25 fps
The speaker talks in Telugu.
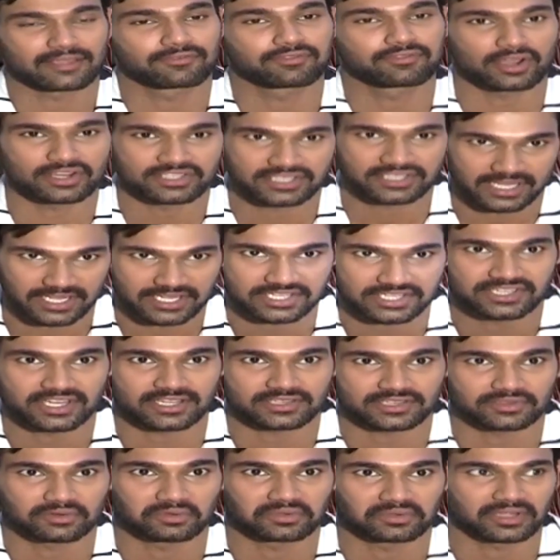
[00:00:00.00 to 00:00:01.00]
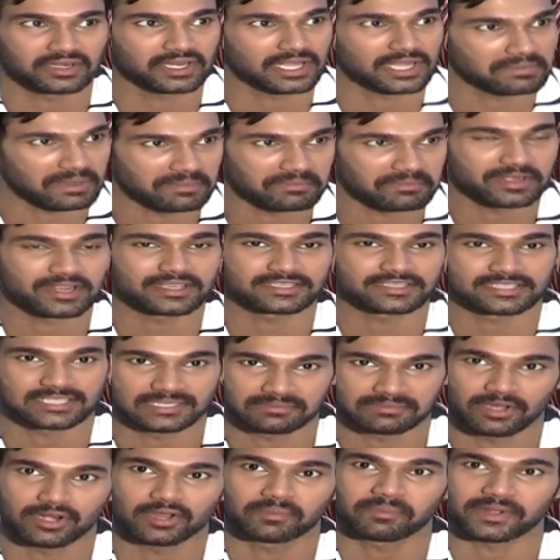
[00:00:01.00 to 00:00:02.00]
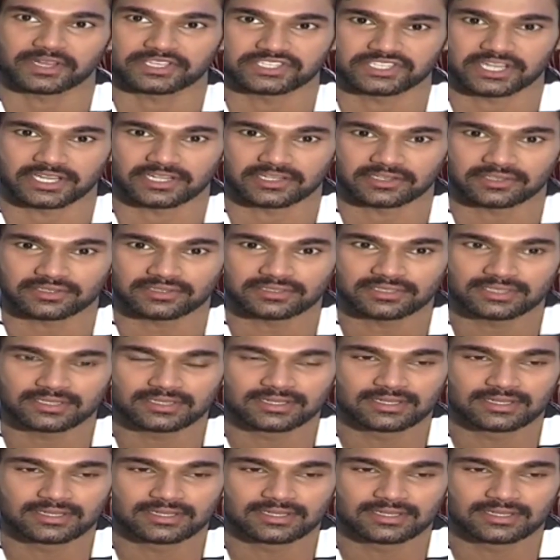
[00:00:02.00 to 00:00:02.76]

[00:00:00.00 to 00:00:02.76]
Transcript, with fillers: లైఫ్ లాంగ్ చెరిష్ చేసుకుంటాను ఈ మెమరీస్ ఈ సినిమాలో పనిచేయటం